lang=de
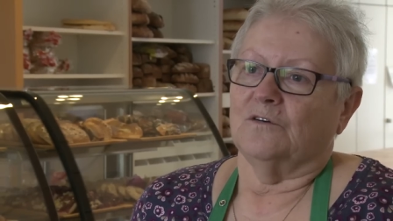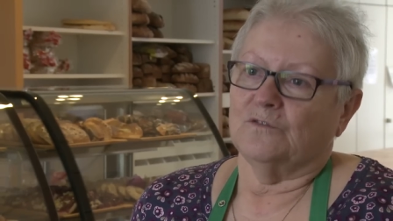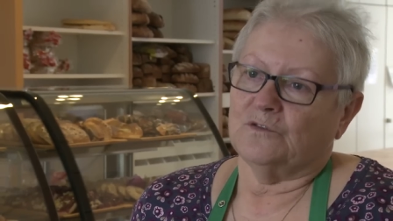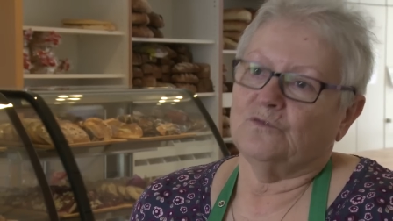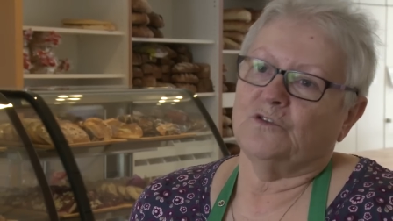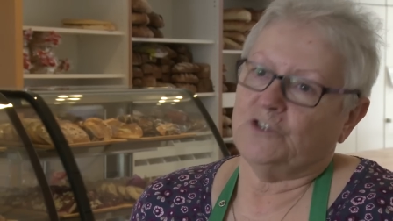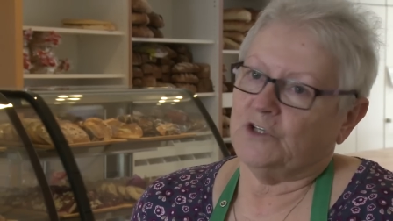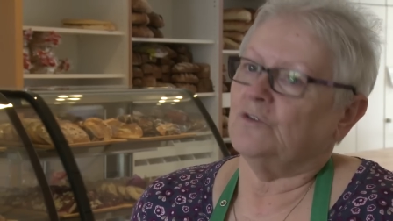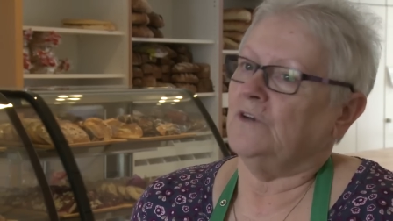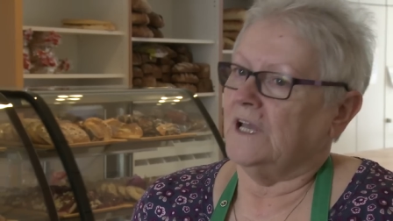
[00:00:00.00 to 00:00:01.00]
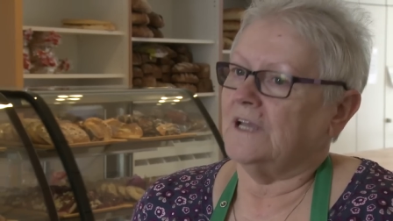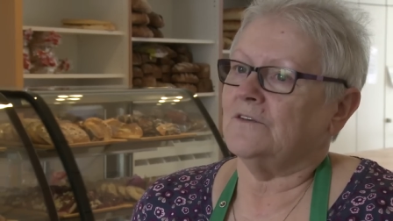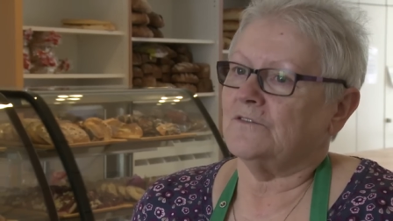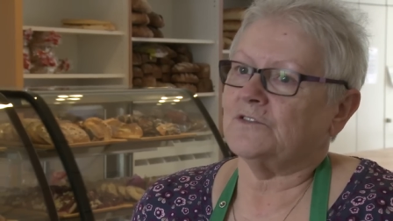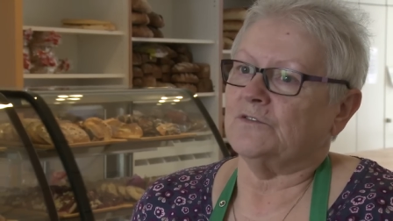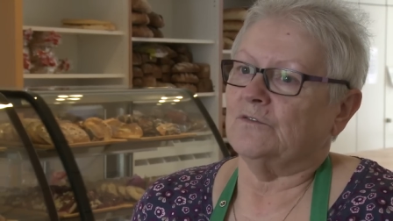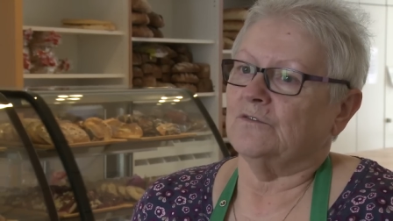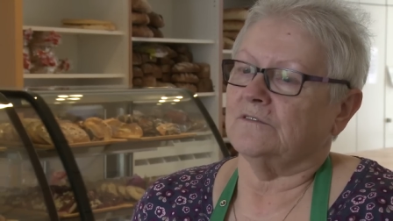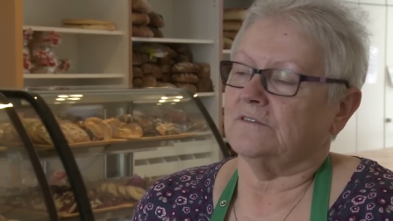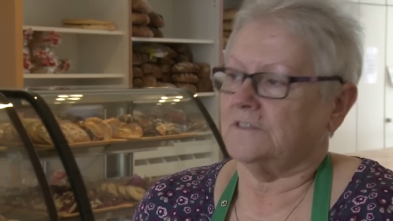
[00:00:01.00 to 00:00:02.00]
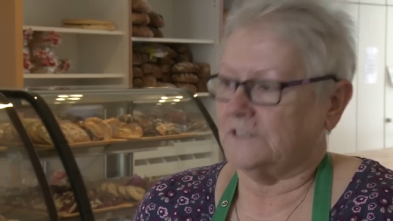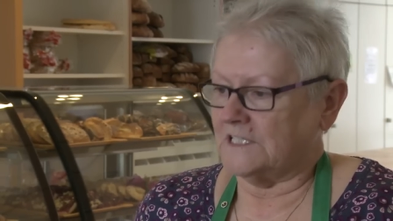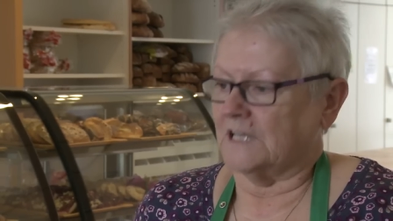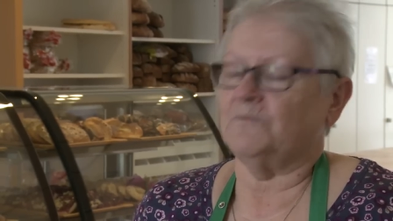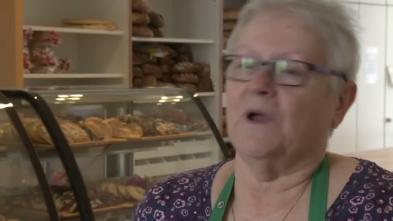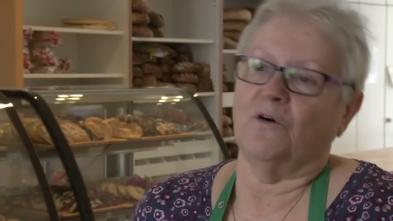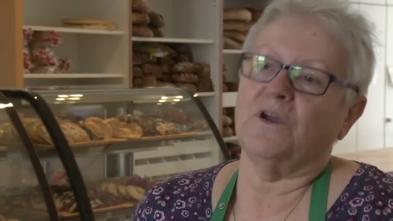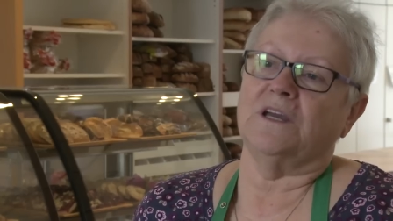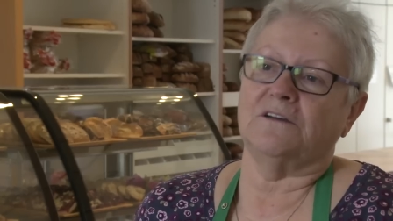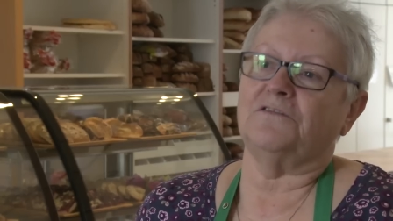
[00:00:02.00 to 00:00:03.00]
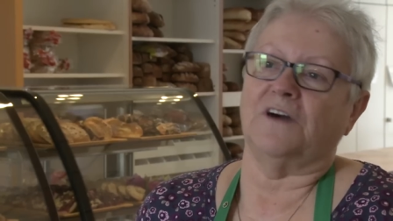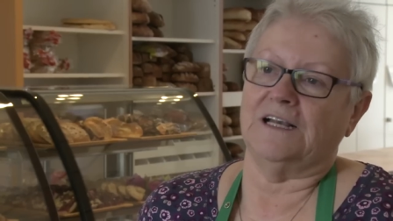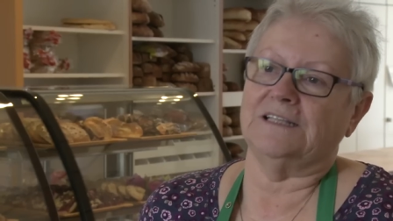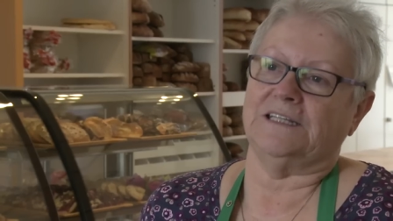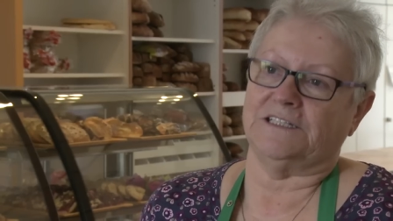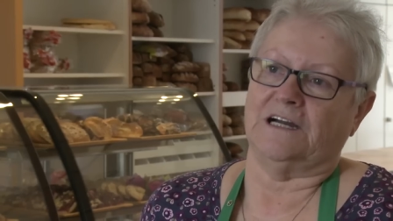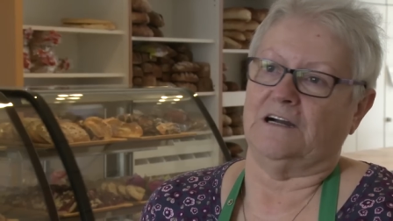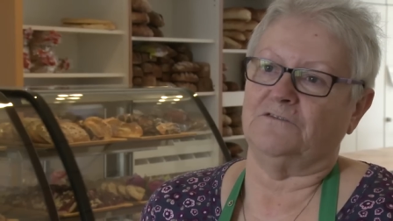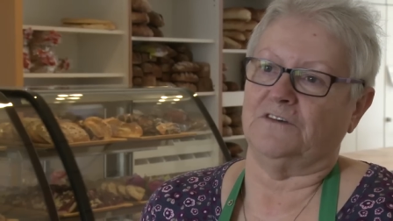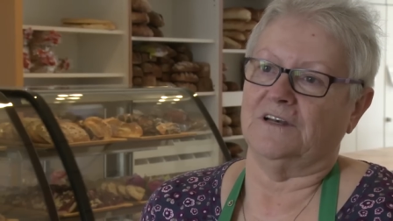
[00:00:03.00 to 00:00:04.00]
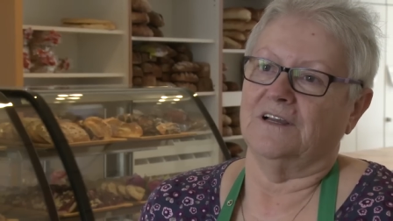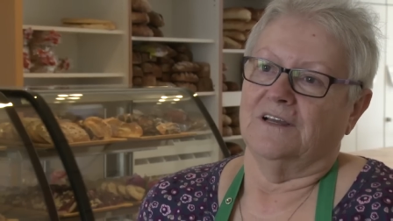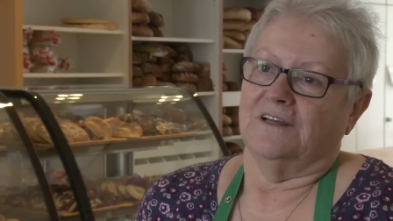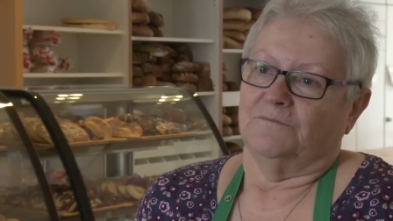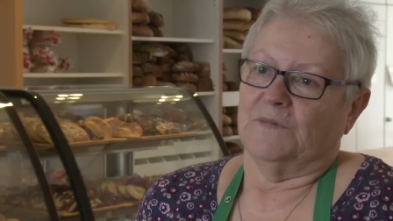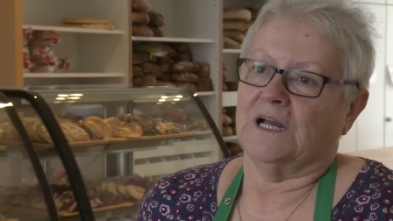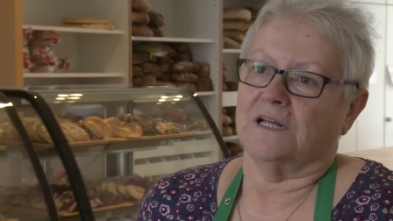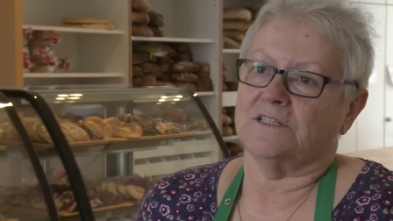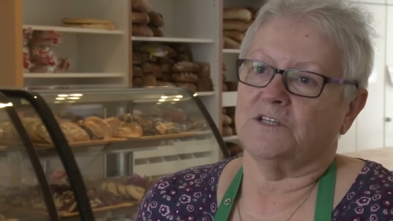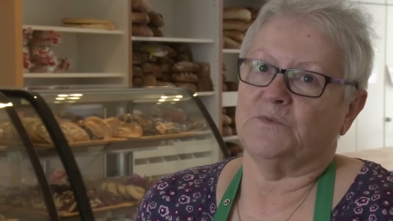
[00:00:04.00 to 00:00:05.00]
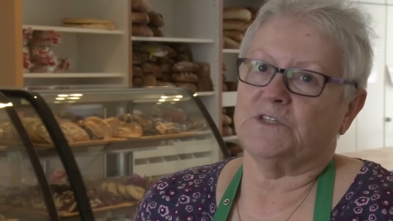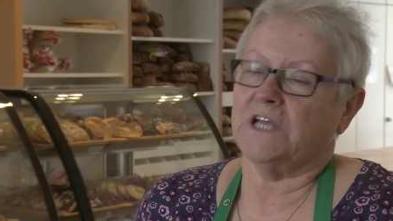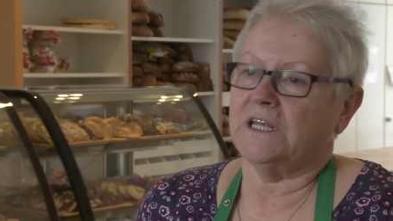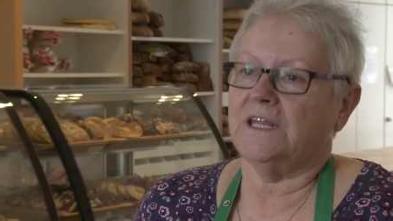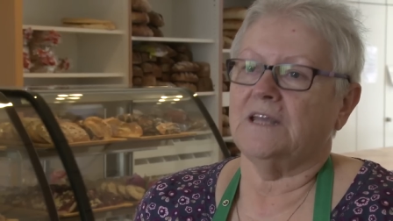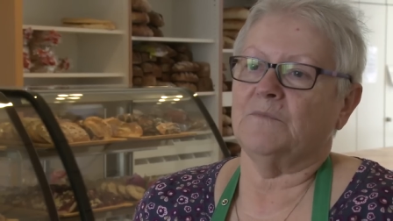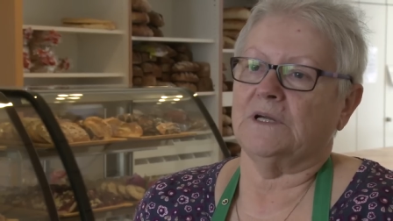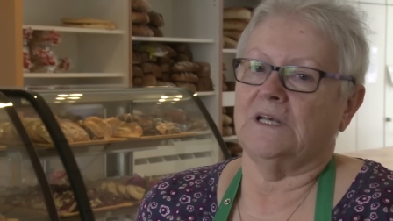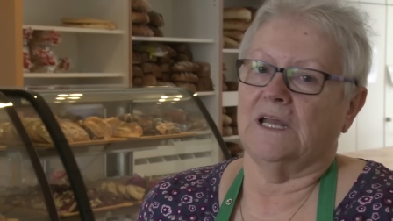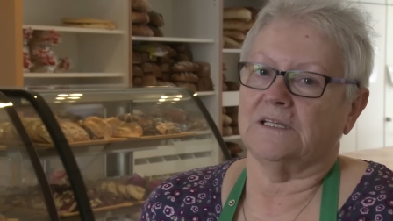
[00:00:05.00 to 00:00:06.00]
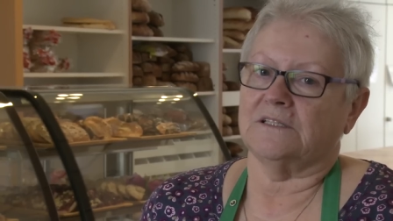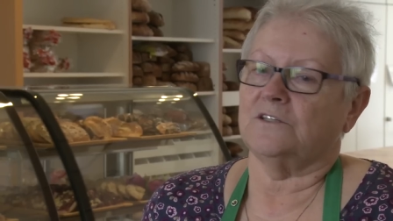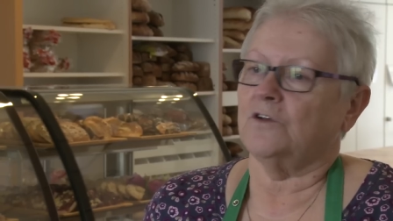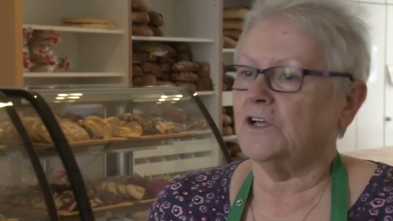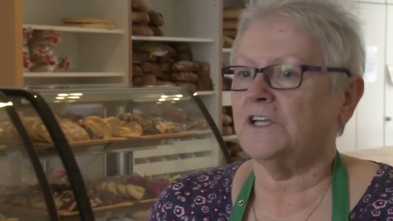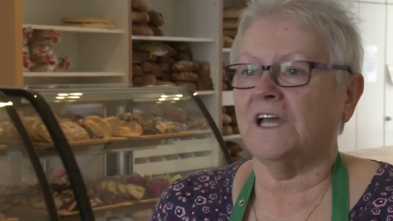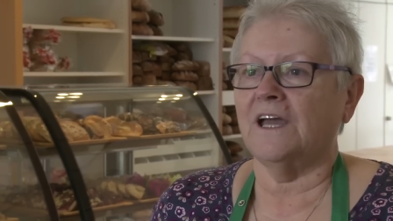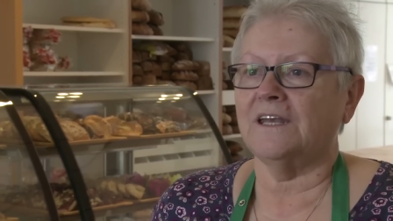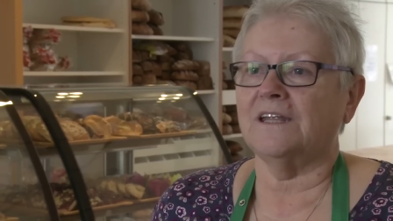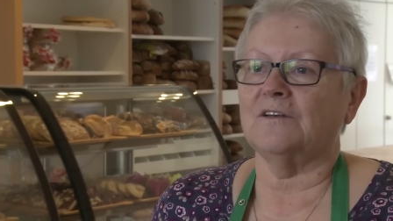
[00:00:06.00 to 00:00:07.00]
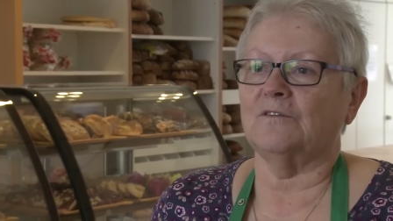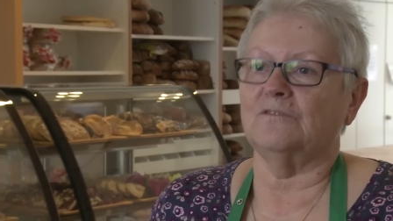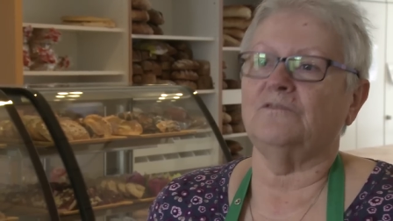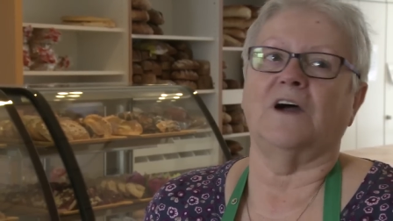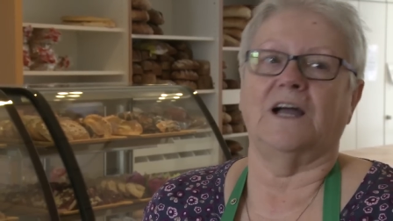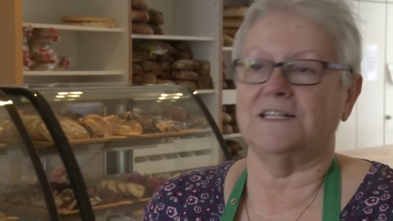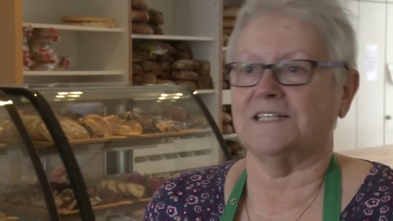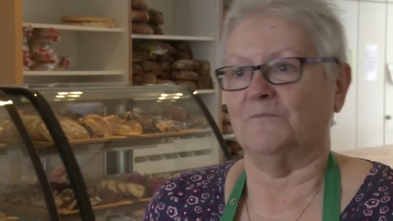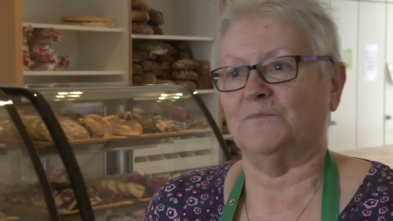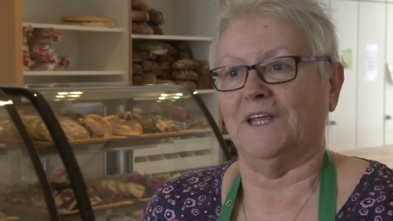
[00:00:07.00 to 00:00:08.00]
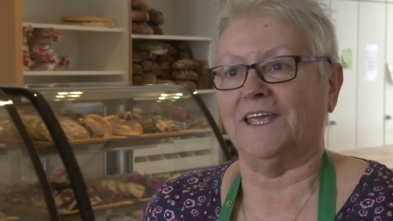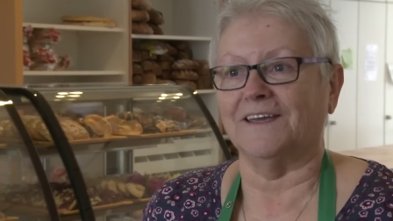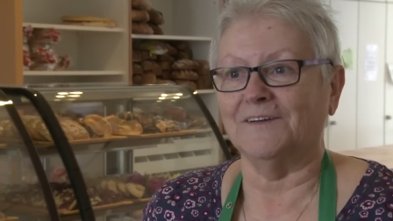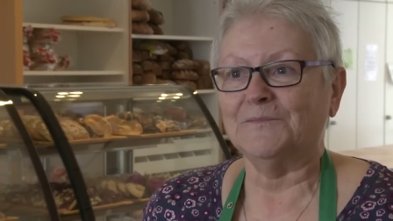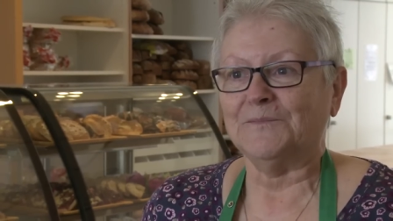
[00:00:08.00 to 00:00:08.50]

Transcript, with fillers: Und durch die Kollegin, und das hat mir auch hier gefallen, die Tafel. Man kann sich betätigen, man lernt Leute kennen und vereinsamt nicht.